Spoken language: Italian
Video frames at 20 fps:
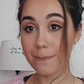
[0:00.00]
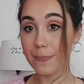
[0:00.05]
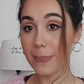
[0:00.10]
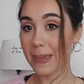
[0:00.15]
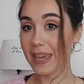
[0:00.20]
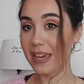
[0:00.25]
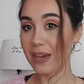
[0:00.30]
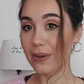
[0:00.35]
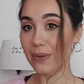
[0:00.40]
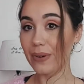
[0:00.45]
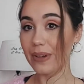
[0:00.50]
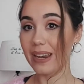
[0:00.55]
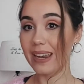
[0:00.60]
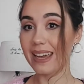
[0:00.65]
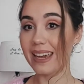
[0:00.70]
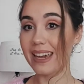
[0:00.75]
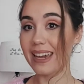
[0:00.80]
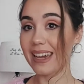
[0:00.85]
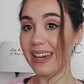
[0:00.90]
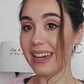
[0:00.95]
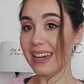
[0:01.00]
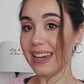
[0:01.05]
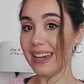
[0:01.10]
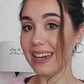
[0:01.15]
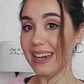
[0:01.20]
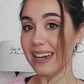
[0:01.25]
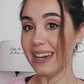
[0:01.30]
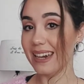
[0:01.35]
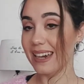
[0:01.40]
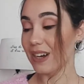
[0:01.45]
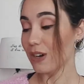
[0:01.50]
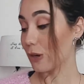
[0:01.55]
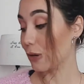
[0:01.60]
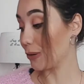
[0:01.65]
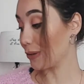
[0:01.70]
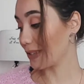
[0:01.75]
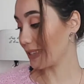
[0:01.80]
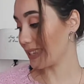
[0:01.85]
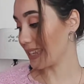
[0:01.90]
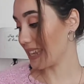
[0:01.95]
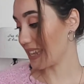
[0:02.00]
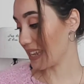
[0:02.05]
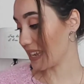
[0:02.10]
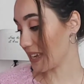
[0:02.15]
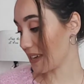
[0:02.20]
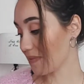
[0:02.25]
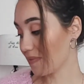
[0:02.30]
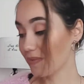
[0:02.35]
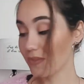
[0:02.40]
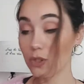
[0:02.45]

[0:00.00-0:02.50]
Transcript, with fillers: piccole cosine.